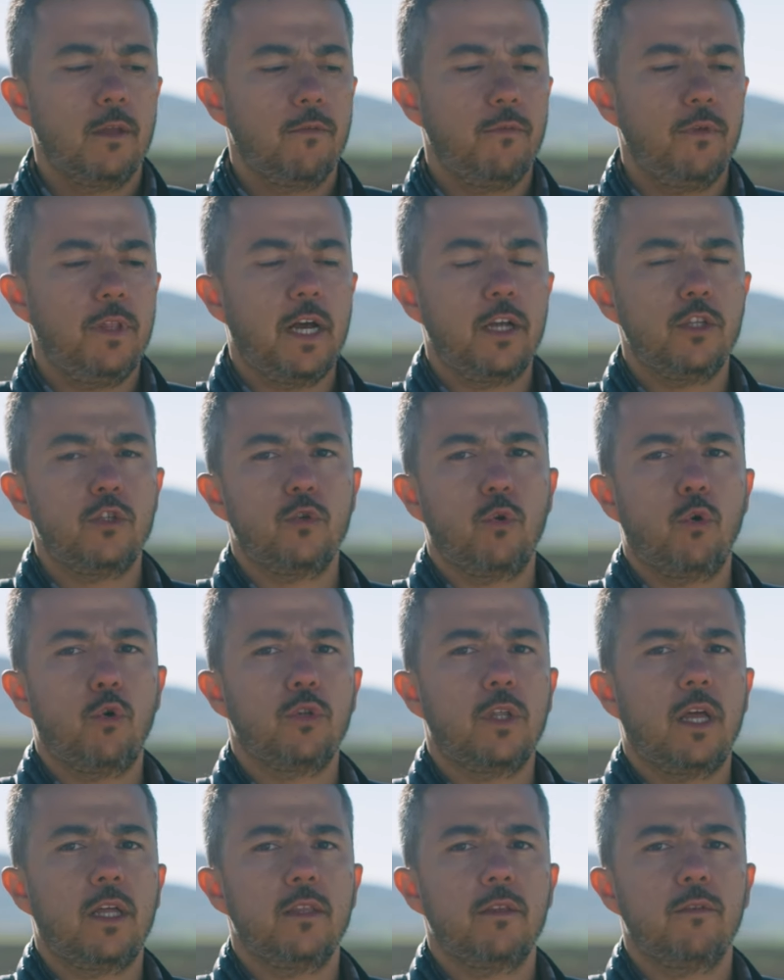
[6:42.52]
Fidancı
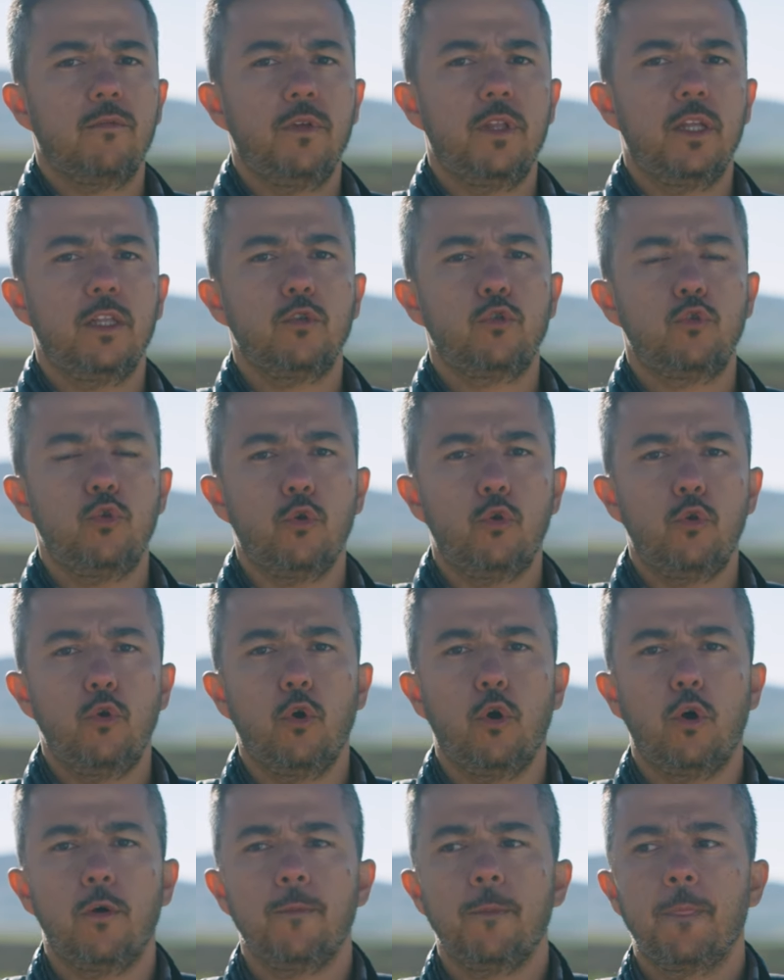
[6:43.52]
oradan fidanı
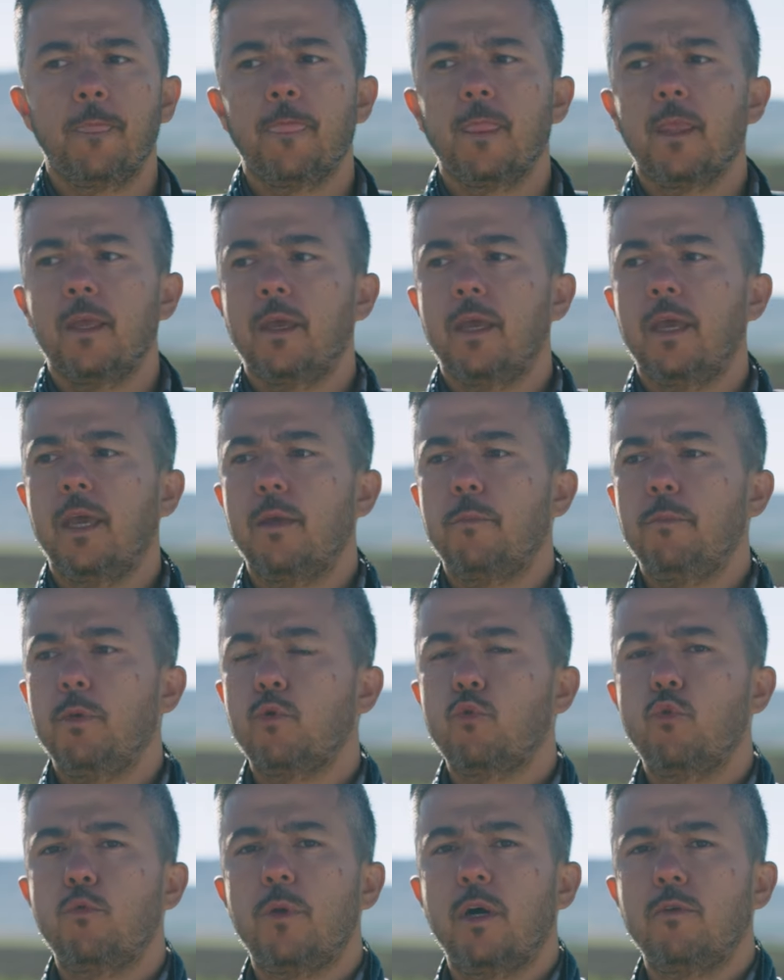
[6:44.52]
söküyor, e, bir
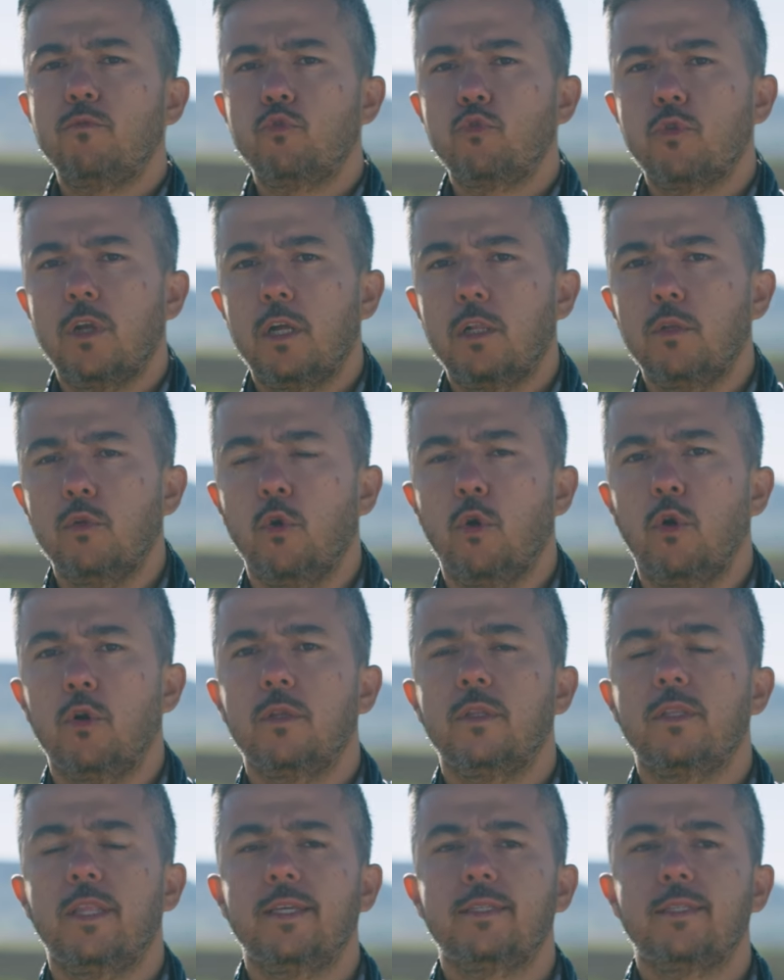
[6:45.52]
kum havuzuna alıyor.
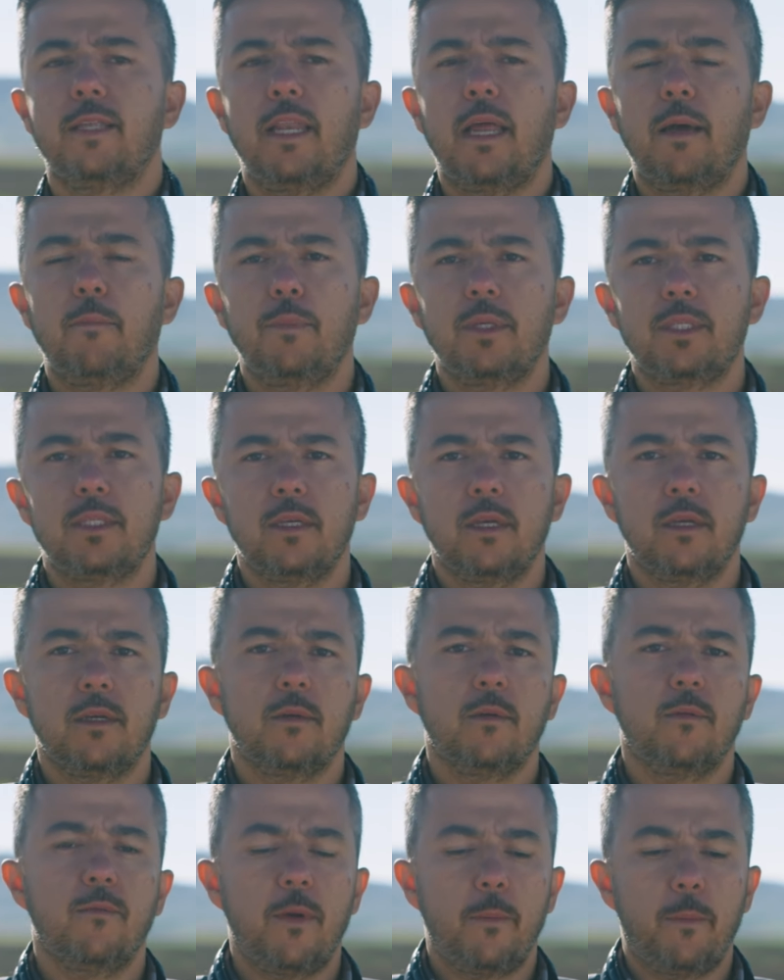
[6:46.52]

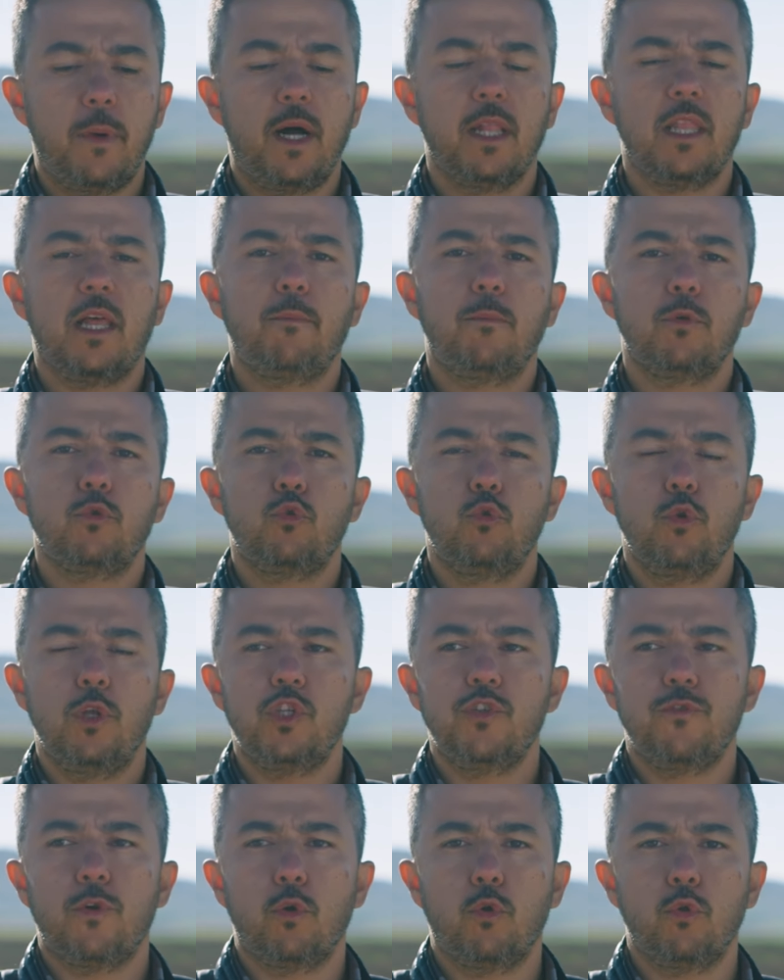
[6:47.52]
Destelenmesi ve bağlanma
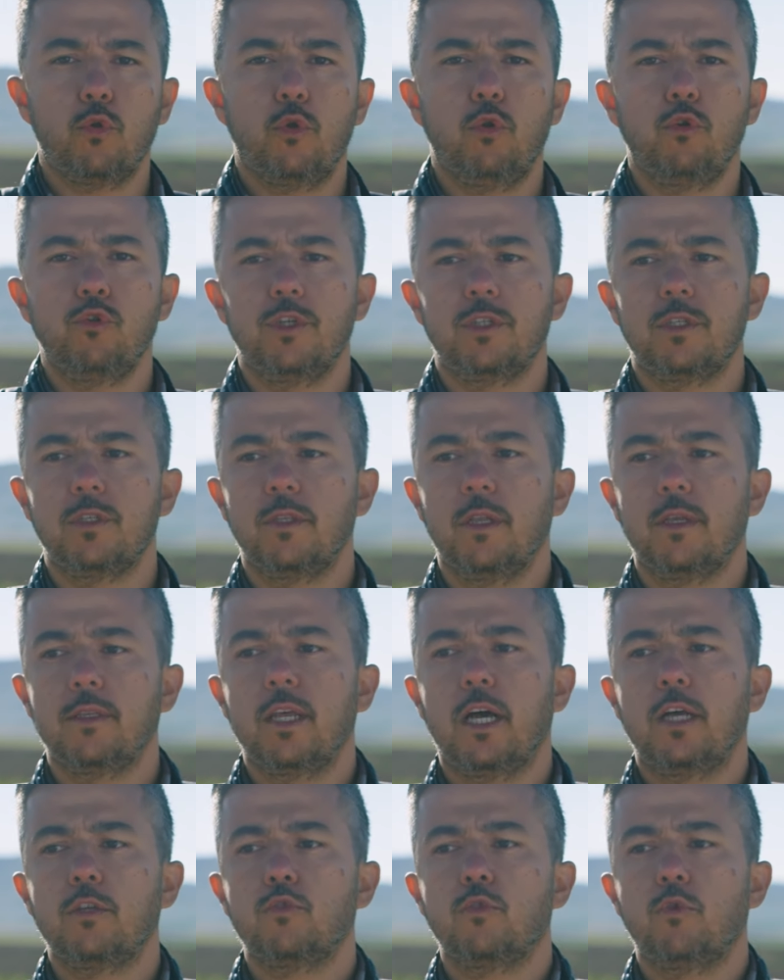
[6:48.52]
süreci var ondan öncesinde.
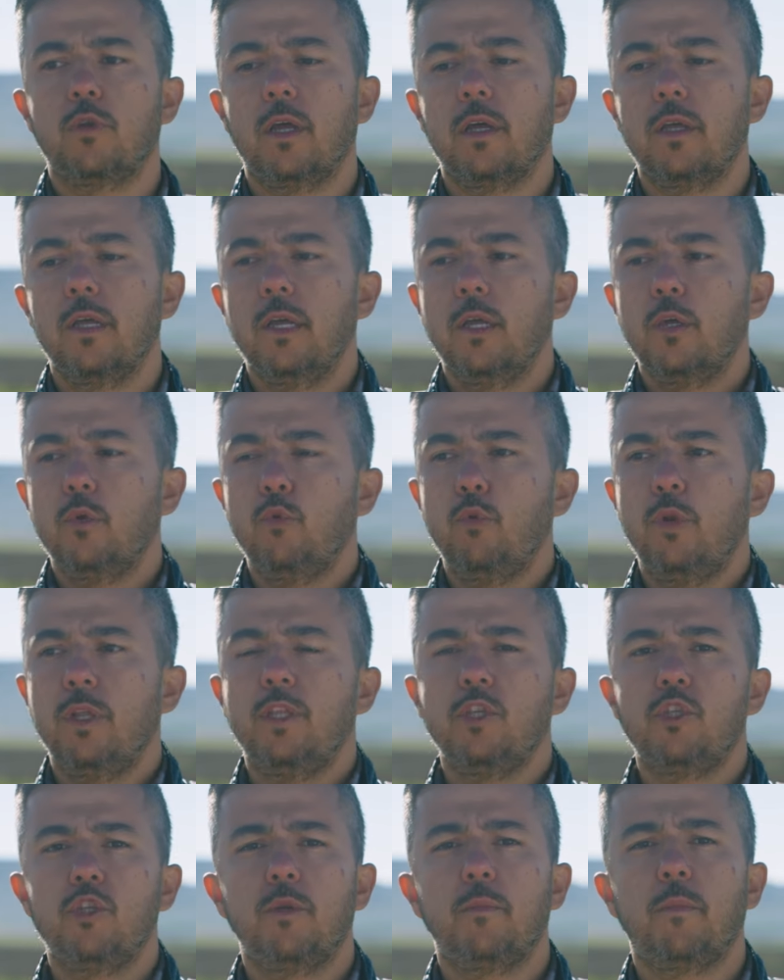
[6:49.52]
Daha sonra
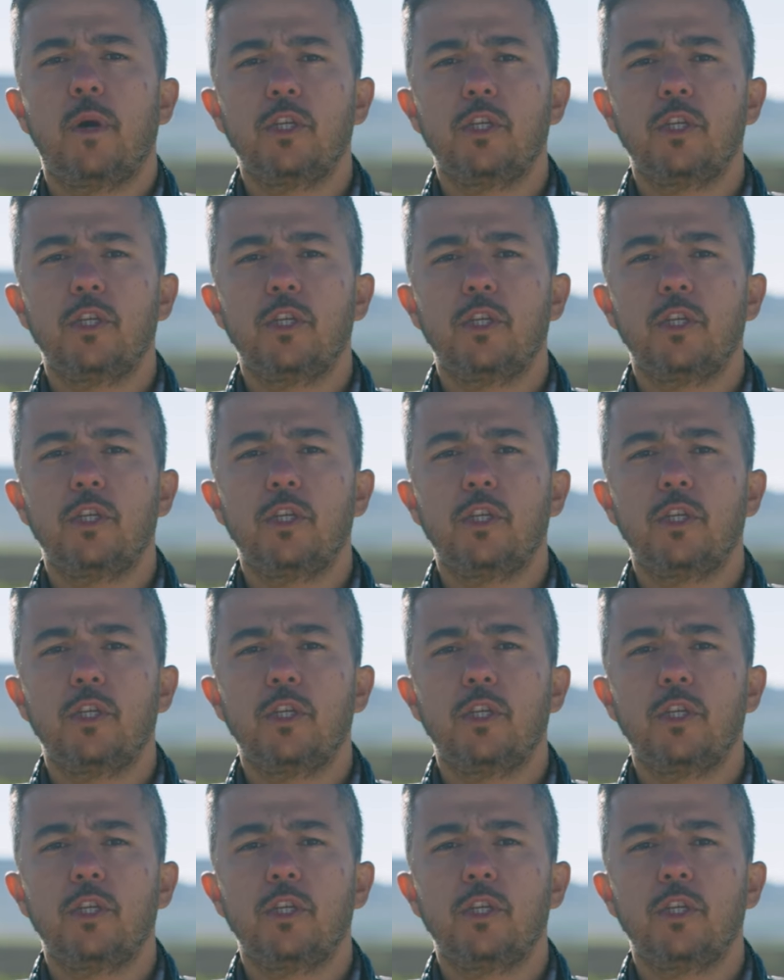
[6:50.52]
üreticinin